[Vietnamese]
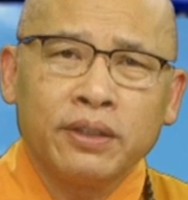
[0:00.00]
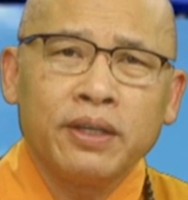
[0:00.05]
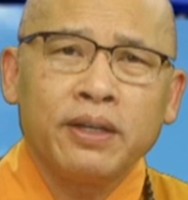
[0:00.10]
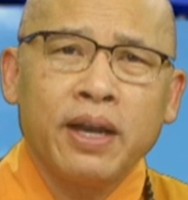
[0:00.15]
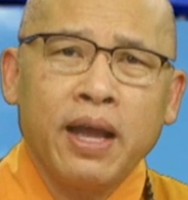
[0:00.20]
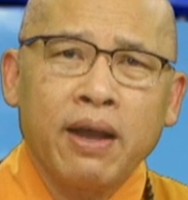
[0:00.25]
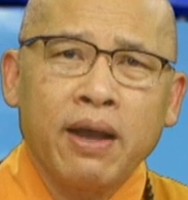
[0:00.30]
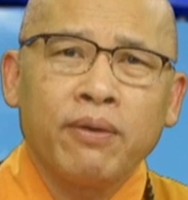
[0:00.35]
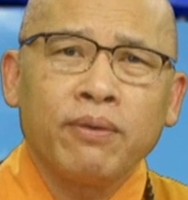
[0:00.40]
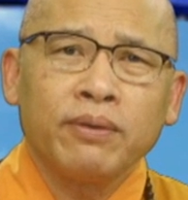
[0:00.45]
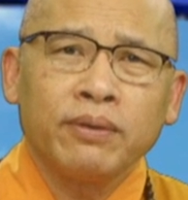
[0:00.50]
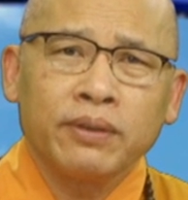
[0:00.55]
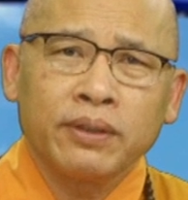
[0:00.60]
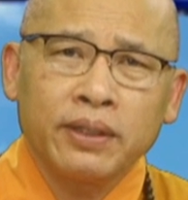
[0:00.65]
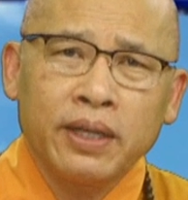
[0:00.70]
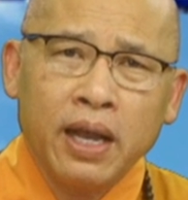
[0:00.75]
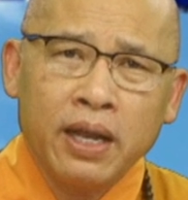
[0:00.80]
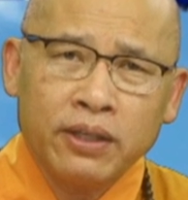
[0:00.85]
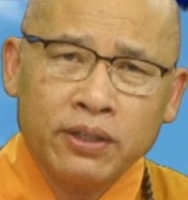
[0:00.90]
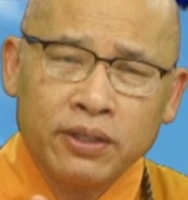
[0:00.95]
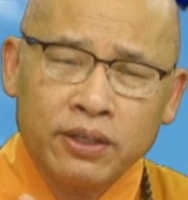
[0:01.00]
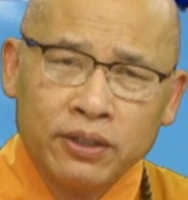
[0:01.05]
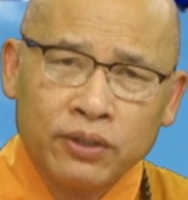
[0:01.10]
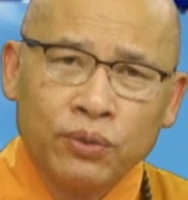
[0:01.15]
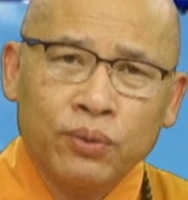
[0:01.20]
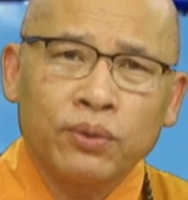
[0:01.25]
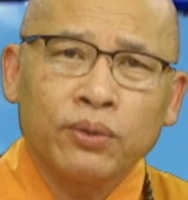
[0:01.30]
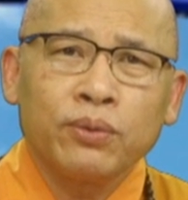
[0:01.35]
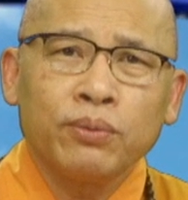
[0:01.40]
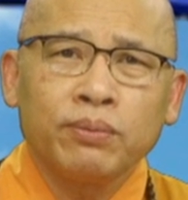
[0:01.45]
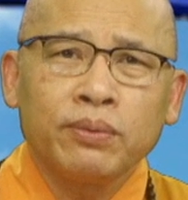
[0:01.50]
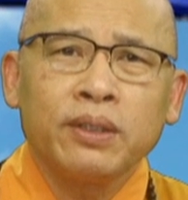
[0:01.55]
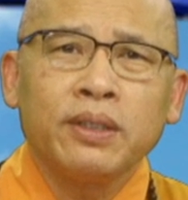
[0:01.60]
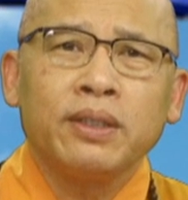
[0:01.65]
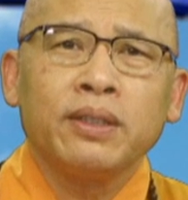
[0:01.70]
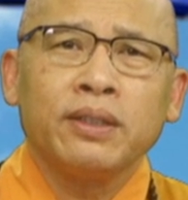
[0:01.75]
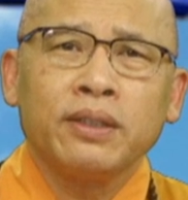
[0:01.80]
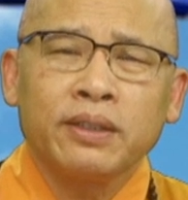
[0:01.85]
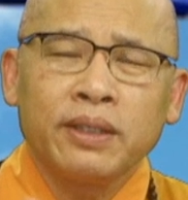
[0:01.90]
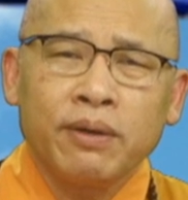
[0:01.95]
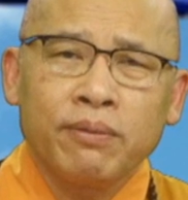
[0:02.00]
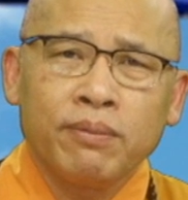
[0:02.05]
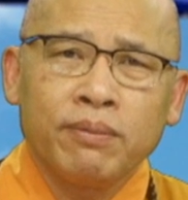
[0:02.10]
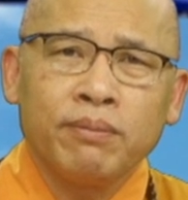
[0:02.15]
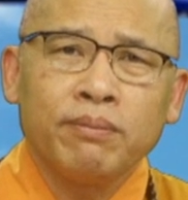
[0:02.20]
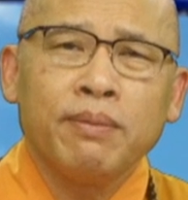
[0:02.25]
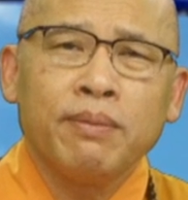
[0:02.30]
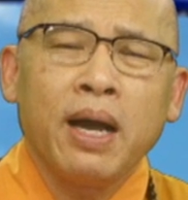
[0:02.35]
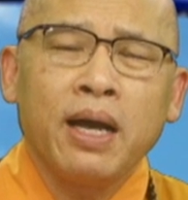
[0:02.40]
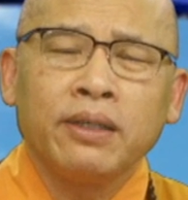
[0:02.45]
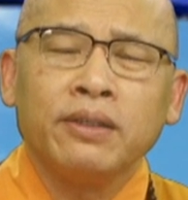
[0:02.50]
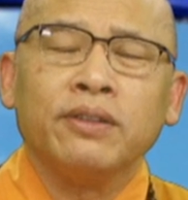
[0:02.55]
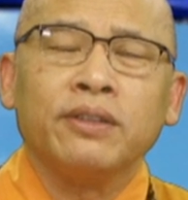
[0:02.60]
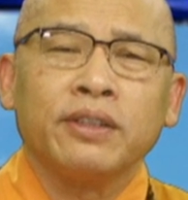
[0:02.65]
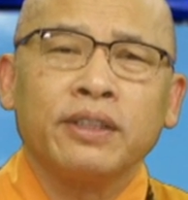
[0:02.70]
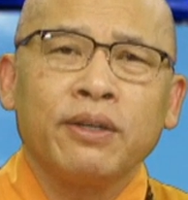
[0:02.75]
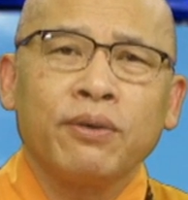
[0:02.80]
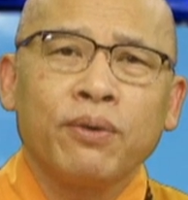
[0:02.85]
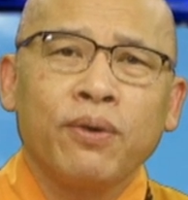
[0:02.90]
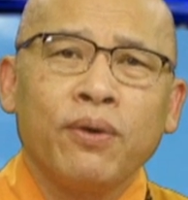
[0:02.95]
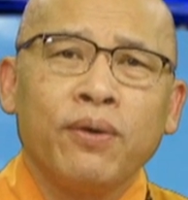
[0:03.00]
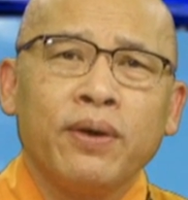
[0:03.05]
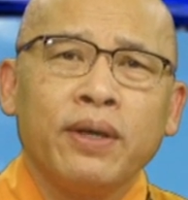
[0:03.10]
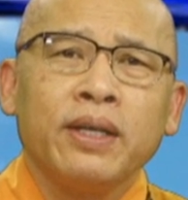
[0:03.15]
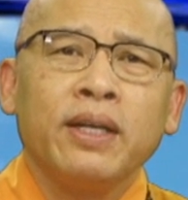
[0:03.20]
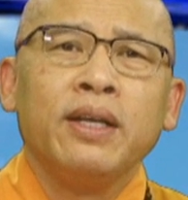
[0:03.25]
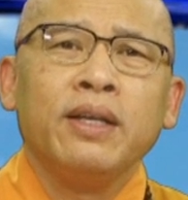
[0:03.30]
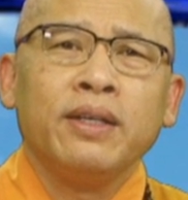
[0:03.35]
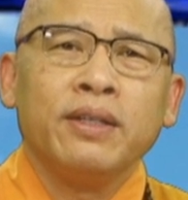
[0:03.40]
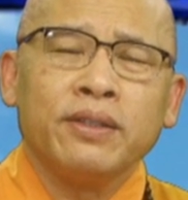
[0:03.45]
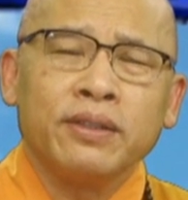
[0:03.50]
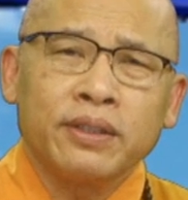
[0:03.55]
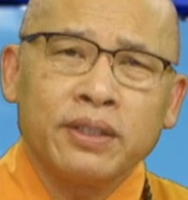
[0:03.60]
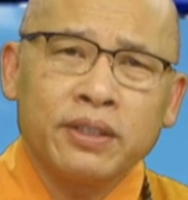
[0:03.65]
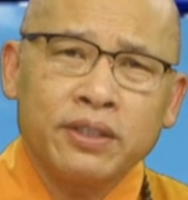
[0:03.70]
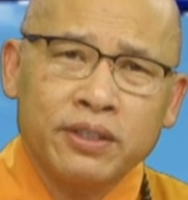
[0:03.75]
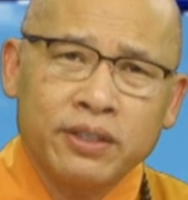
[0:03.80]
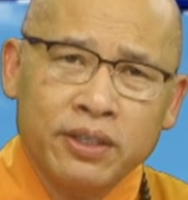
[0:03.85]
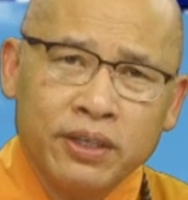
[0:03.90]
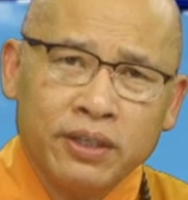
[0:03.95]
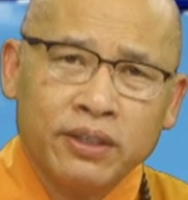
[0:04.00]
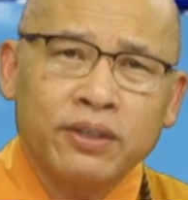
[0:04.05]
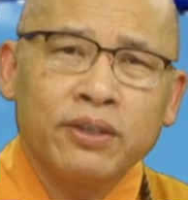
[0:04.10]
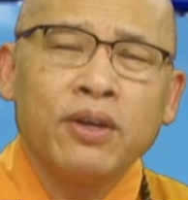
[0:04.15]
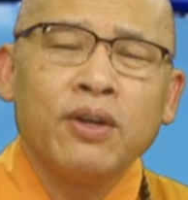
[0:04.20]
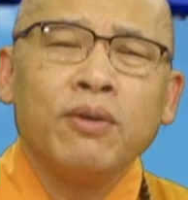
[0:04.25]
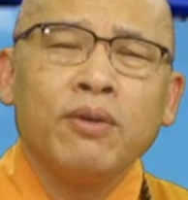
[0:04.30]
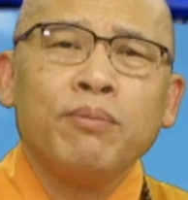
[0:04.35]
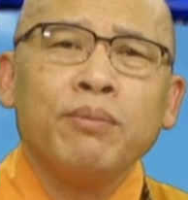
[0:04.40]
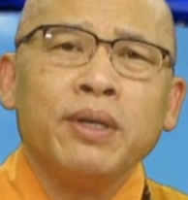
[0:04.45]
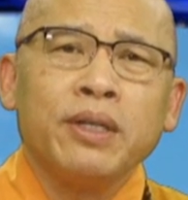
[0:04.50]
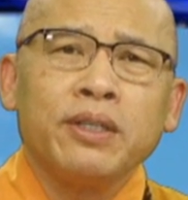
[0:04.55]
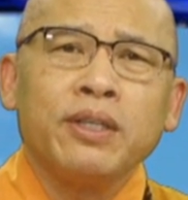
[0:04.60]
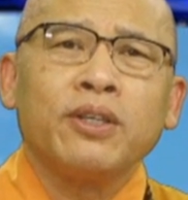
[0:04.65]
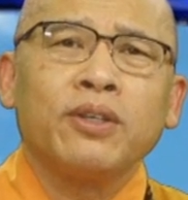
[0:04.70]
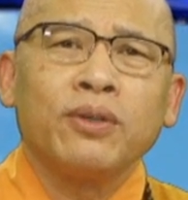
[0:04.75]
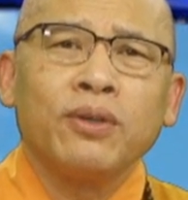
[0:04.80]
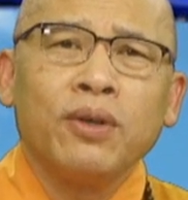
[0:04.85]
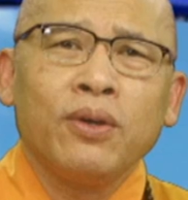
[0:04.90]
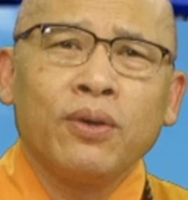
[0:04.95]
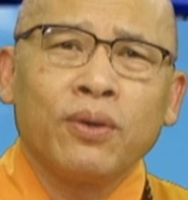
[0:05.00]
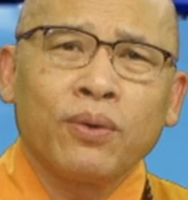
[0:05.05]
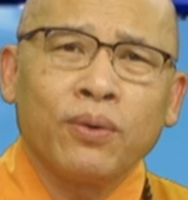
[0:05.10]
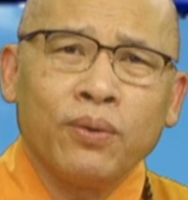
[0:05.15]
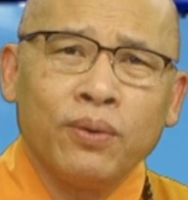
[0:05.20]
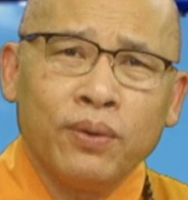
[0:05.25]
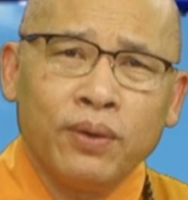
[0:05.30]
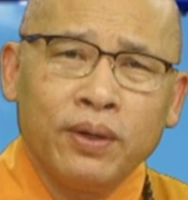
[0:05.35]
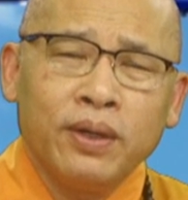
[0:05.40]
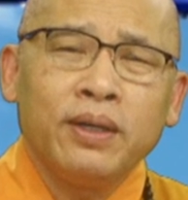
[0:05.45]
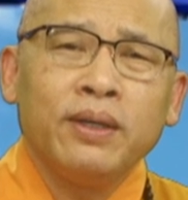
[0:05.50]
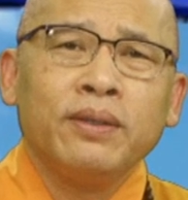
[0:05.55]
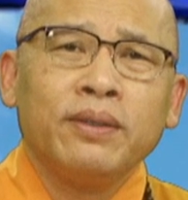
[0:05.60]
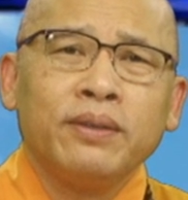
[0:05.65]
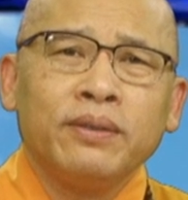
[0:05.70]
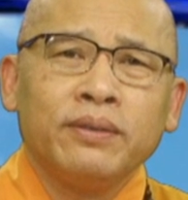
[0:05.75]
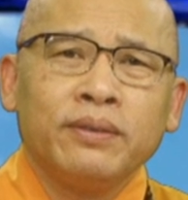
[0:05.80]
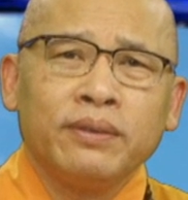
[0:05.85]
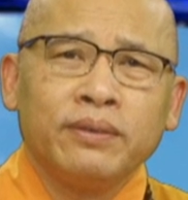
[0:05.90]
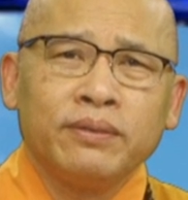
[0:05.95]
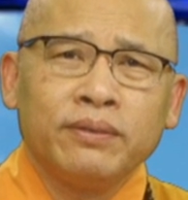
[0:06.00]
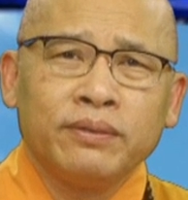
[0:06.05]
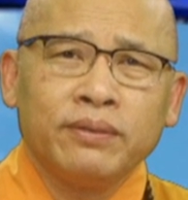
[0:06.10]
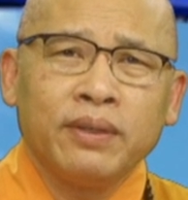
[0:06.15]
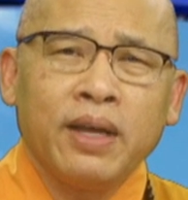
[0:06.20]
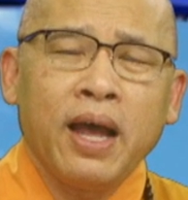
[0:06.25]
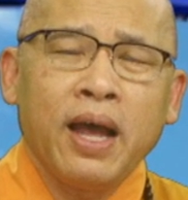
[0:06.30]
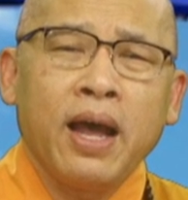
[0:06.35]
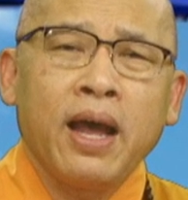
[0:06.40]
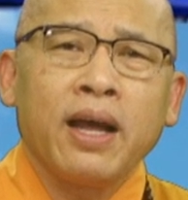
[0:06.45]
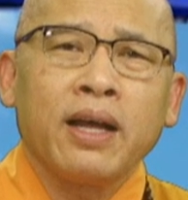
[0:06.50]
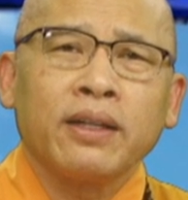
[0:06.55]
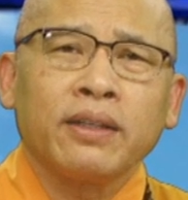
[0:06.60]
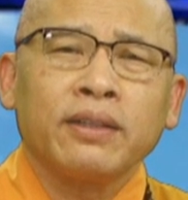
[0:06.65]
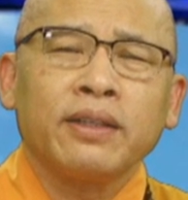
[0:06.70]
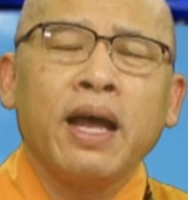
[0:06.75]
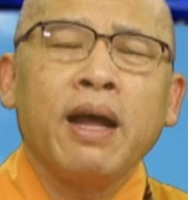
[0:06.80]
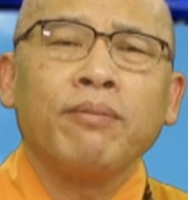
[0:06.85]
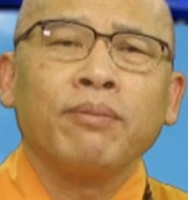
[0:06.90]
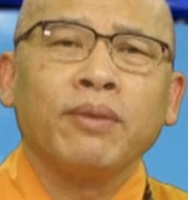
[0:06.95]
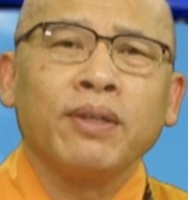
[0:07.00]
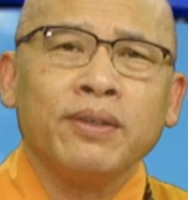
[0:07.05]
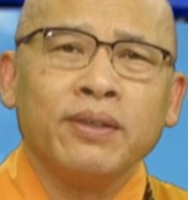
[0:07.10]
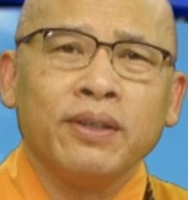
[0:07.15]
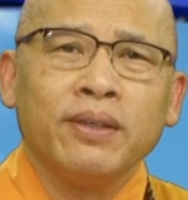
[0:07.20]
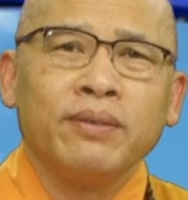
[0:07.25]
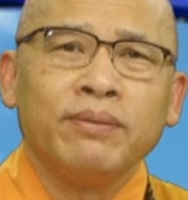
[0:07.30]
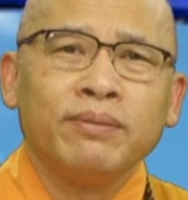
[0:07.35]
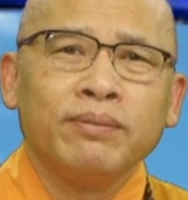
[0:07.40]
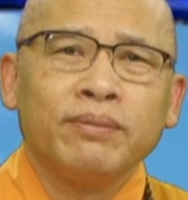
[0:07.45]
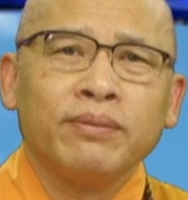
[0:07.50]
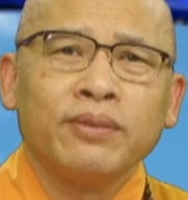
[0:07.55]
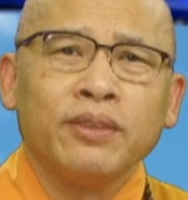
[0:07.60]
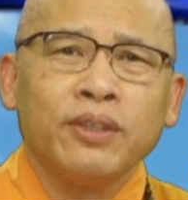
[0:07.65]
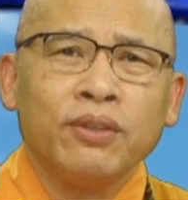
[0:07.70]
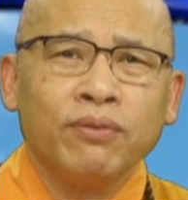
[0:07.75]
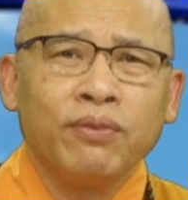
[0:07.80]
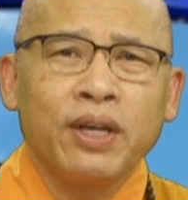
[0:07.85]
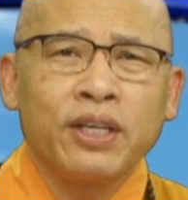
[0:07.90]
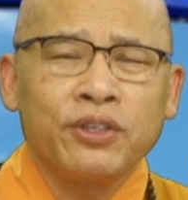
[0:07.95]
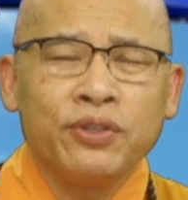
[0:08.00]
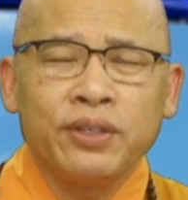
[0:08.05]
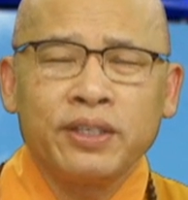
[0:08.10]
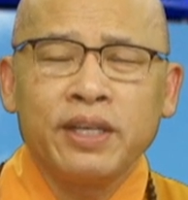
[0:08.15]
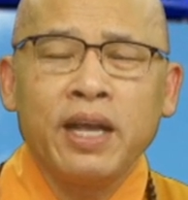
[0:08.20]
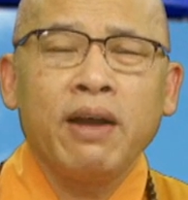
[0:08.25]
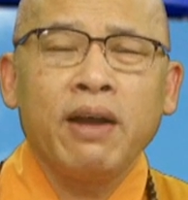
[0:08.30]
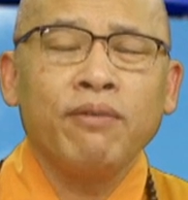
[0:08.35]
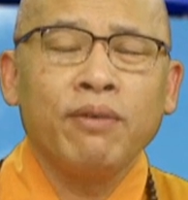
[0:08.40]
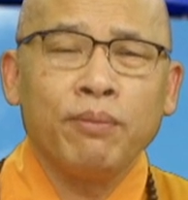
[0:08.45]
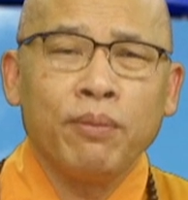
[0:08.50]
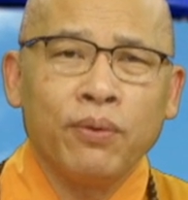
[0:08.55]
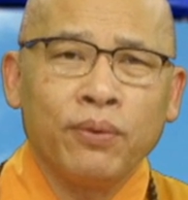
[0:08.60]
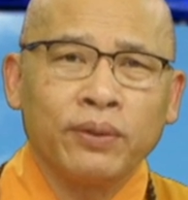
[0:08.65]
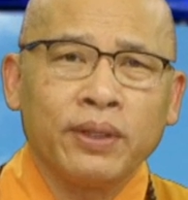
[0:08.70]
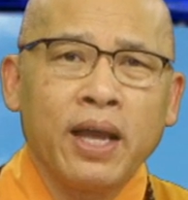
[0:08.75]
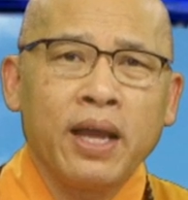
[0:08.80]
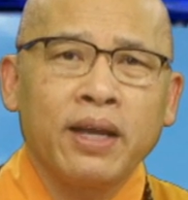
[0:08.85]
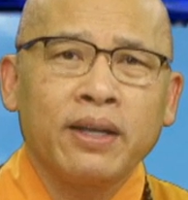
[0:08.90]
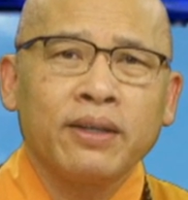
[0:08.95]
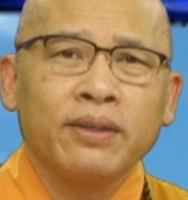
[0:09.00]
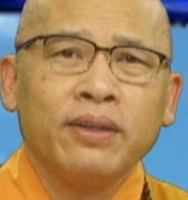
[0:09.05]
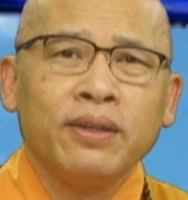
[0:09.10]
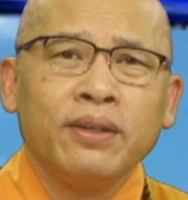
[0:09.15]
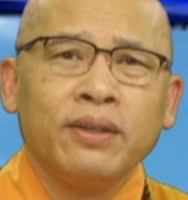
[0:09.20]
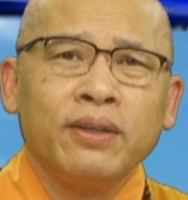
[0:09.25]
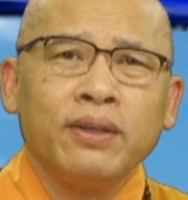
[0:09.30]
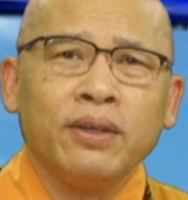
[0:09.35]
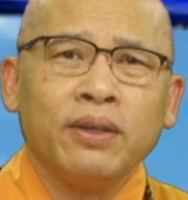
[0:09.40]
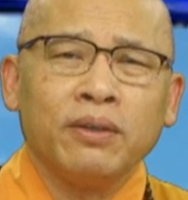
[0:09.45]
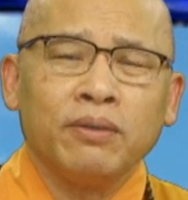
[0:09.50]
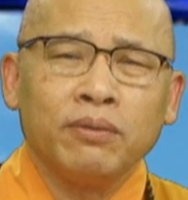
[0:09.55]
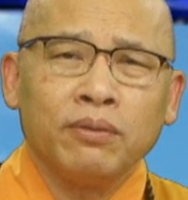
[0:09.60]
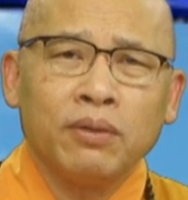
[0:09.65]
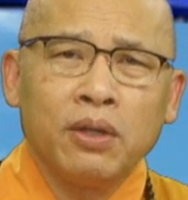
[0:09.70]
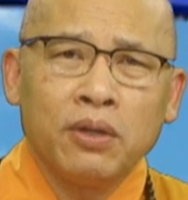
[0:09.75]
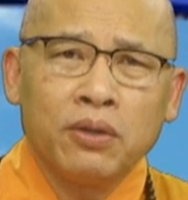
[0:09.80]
chia sẻ với quý vị thêm uh, về 12 nhân duyên uh, tập nhị nhân duyên đó là vô minh hành thức danh sắc lục nhập xúc